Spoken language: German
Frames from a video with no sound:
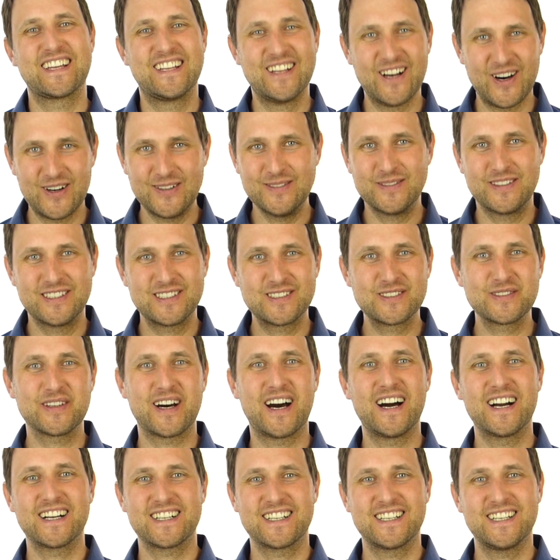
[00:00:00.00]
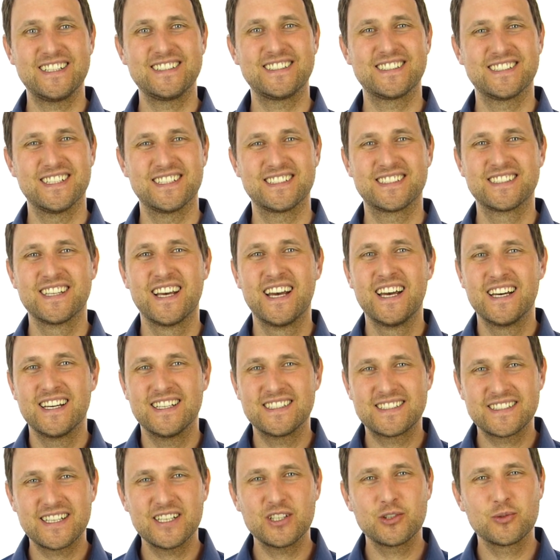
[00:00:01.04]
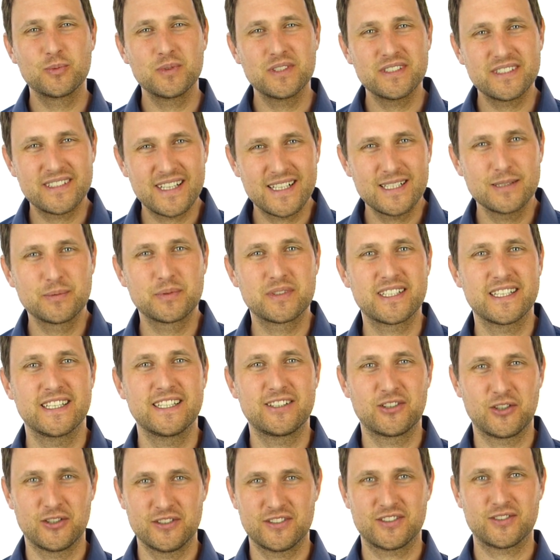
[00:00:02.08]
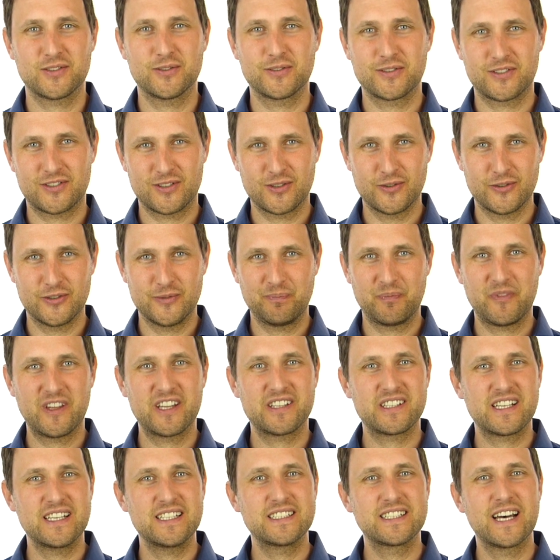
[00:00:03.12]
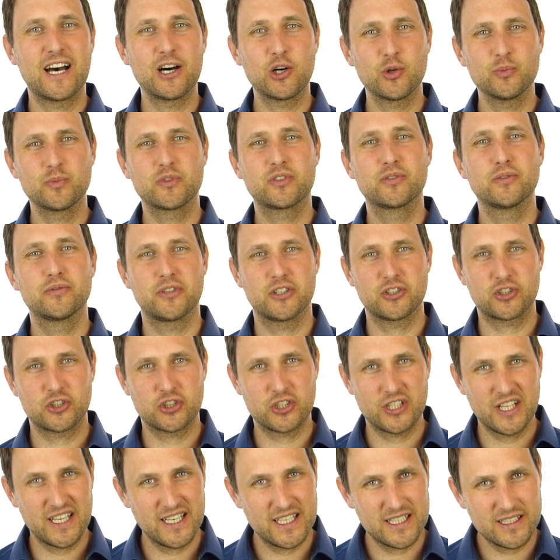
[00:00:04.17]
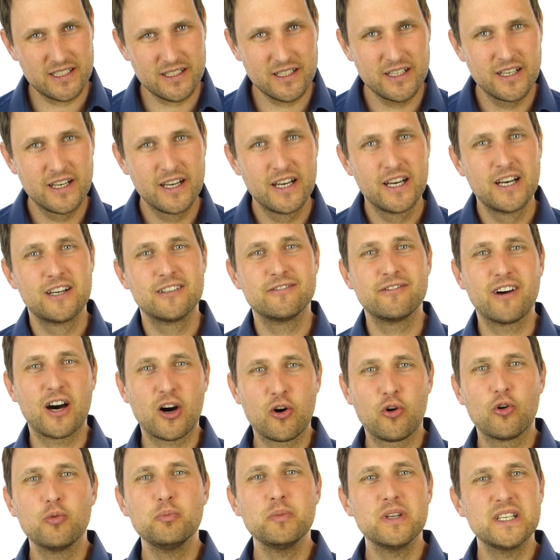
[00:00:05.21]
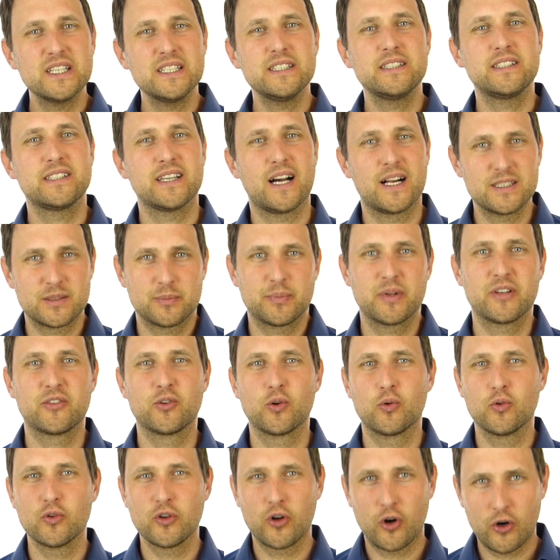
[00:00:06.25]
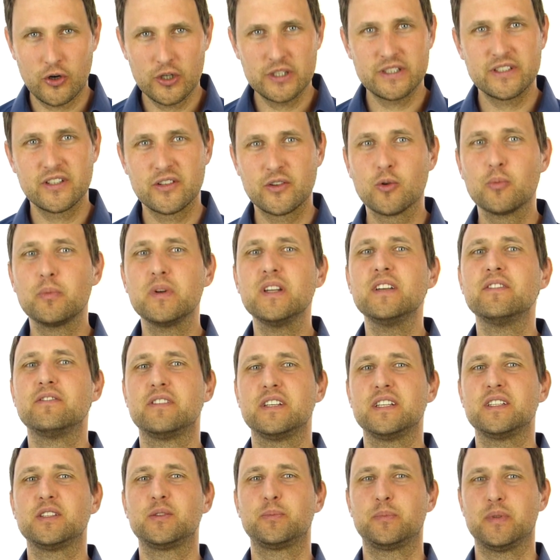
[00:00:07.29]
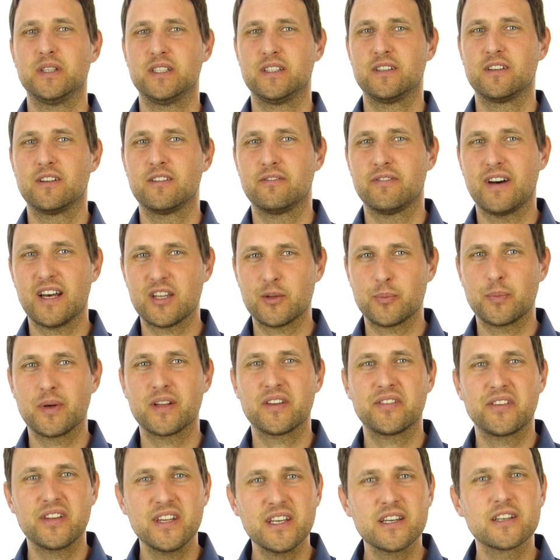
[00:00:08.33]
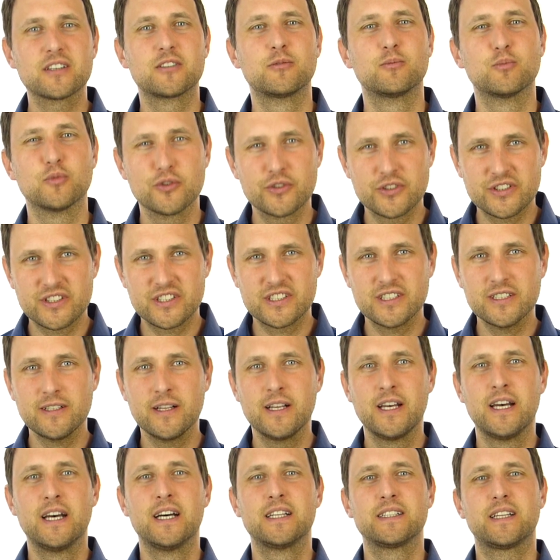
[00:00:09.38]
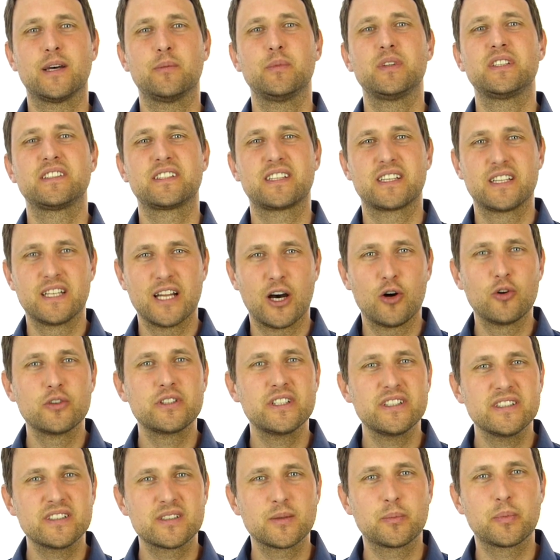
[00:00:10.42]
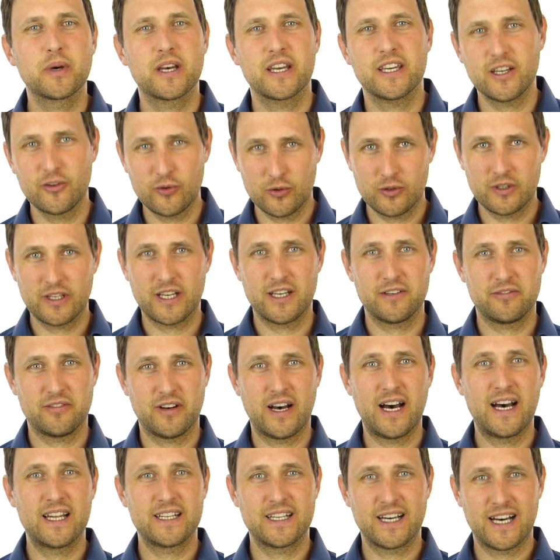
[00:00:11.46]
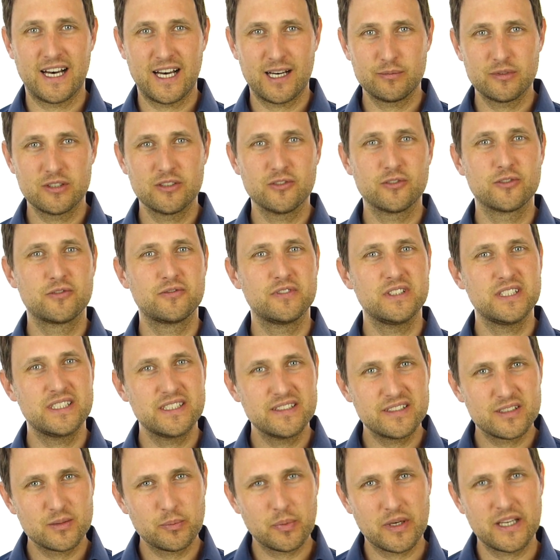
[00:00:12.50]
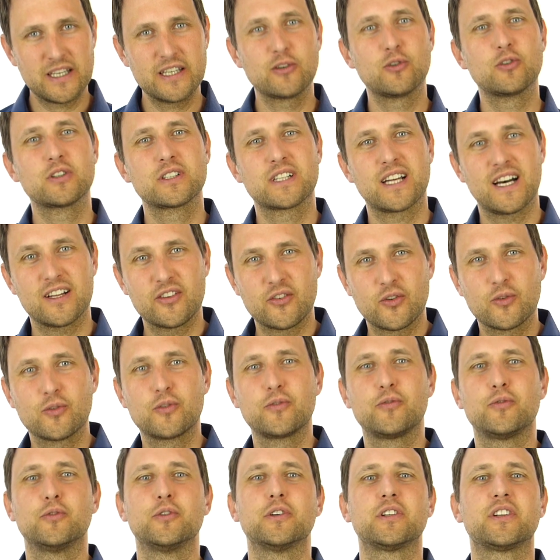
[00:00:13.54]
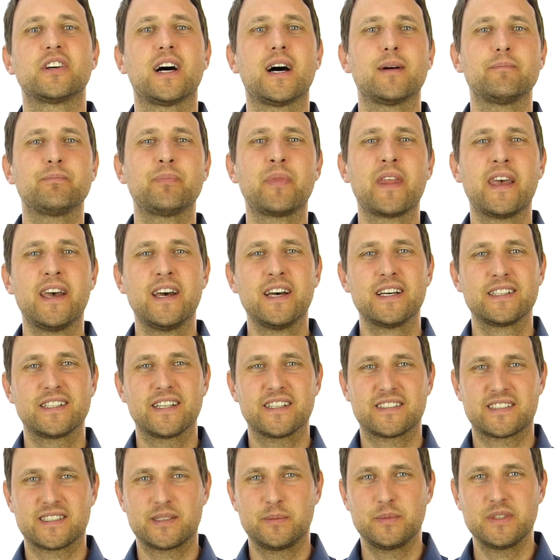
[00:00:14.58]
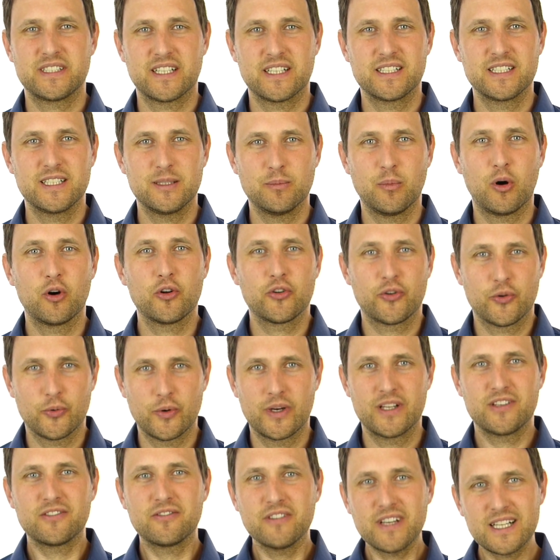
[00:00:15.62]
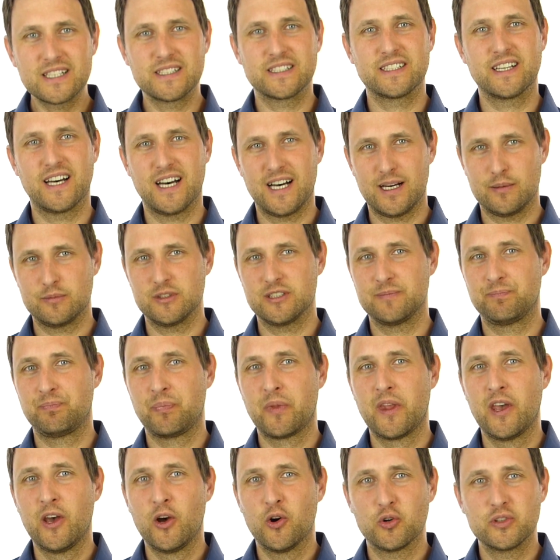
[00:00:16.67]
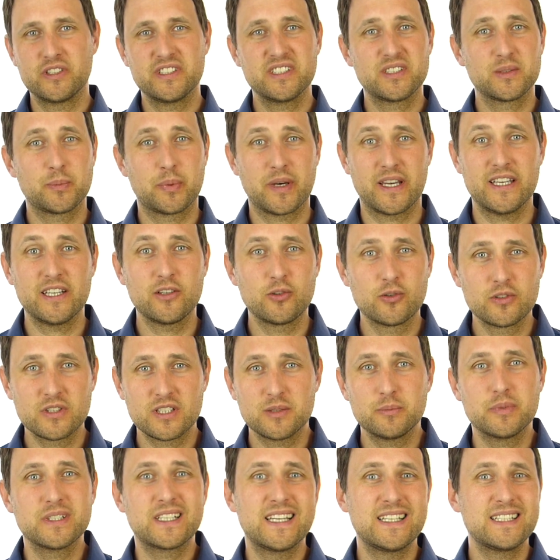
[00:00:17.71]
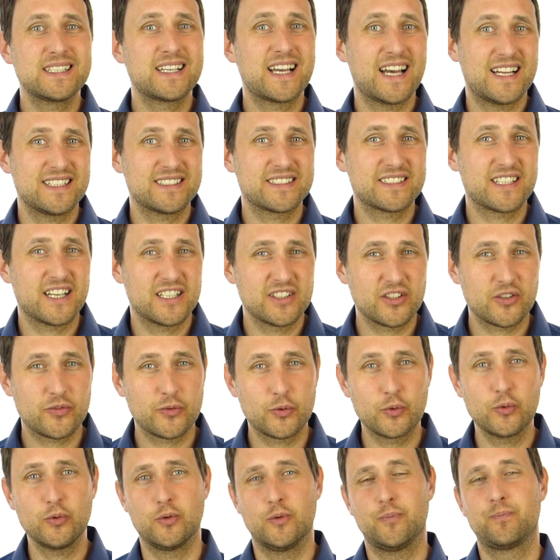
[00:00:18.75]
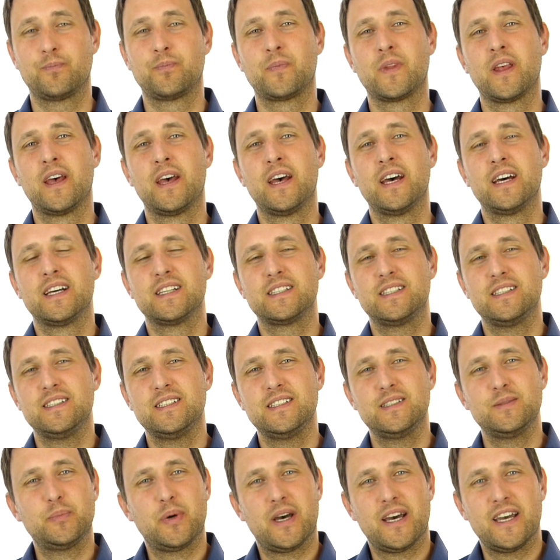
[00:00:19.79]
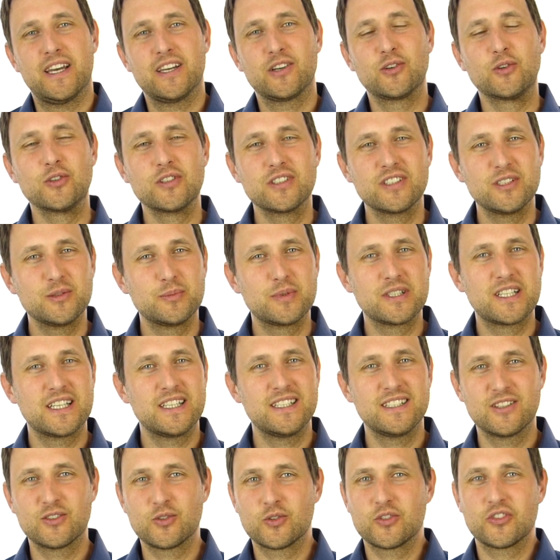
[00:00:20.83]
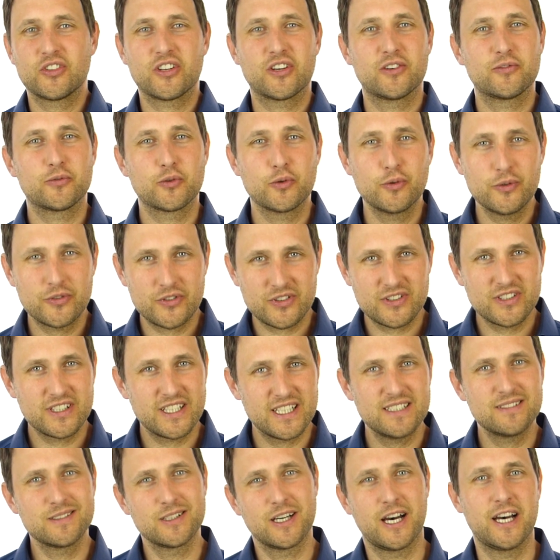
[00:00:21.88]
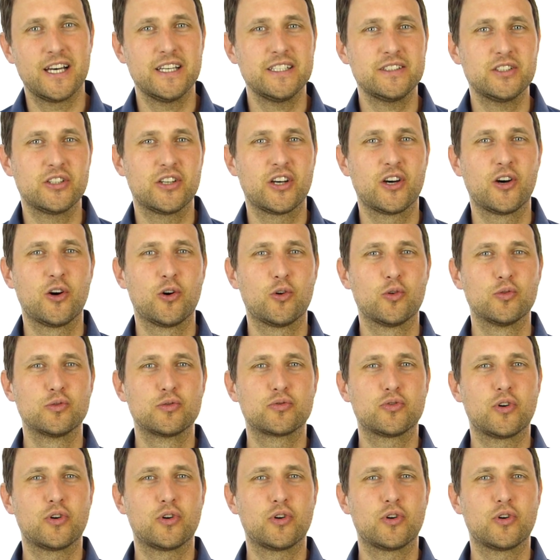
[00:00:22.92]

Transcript: Genau um diese Fragen geht es jetzt. Es geht um die Selbstrekonstruktion. Es geht darum zu verstehen, warum ich als Person heute so bin, wie ich bin. Was passieren musste, damit ich genau diese Prägungen erfahren habe und wie diese Prägungen dazu geführt haben, dass ich mich dann eben auch so entwickelt habe. Und diese Prägungen, die beginnen ganz, ganz früh. Die Prägungen, die beginnen in unserer frühesten Kindheit und